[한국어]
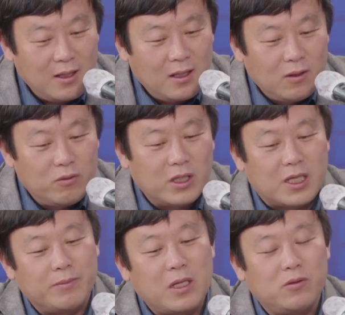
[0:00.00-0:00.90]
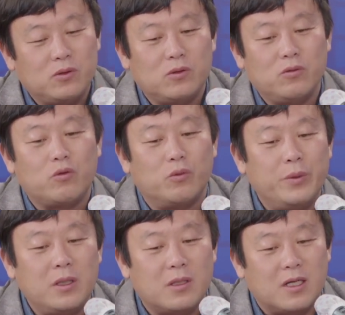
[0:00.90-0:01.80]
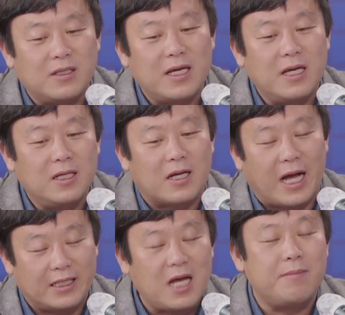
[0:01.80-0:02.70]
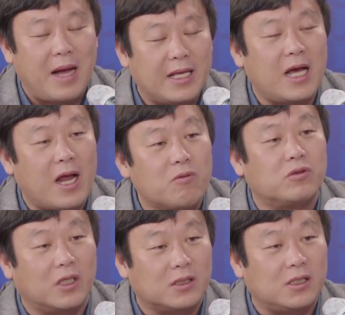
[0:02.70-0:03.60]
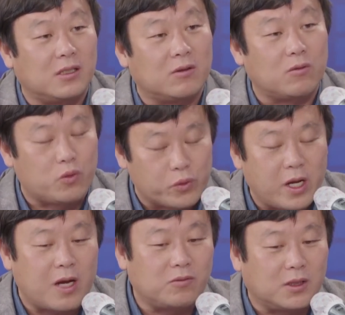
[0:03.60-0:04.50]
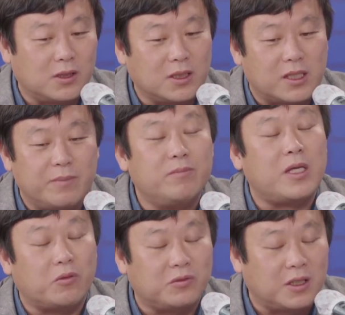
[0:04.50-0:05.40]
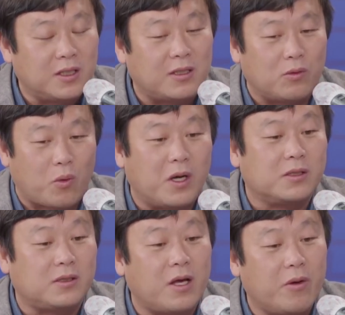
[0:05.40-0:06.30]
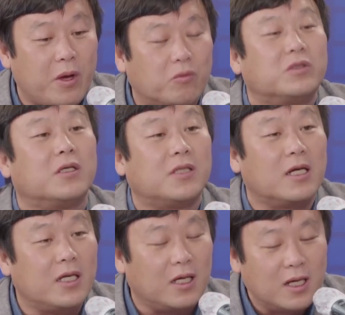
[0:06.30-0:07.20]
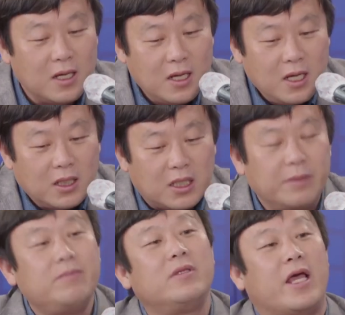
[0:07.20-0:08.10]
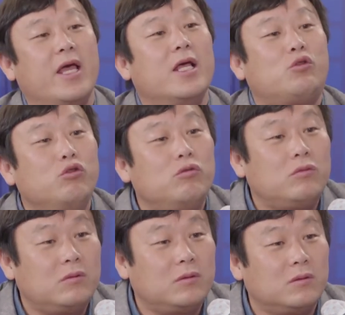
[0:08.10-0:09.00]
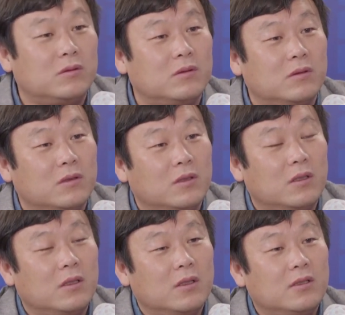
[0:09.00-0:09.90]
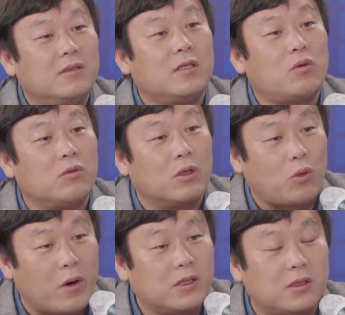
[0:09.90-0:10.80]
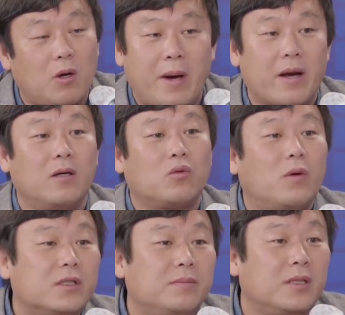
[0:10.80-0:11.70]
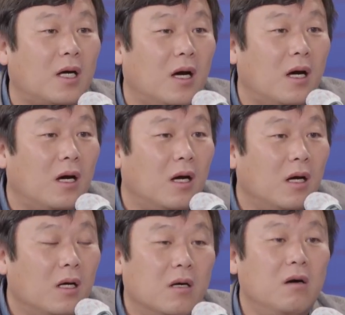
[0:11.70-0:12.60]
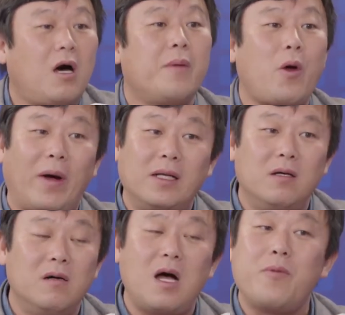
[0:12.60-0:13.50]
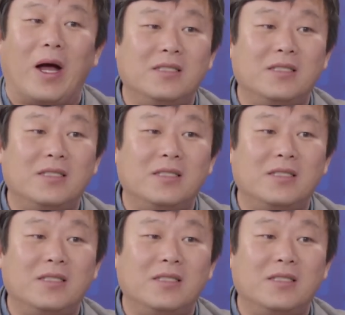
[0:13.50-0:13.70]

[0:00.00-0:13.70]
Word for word: 우리 김대중 우리 국민들과 세계인이 가장 많이 하는 한국 정치인 존경하는 한국 정치인 김대중 전대통령 돌아가실 때 외국 정상이 김대중 음. 전 대통령이 돌아가셨다고 말하는 거 똑같습니다. 예, 철자가 틀려버리니까 어감이 완전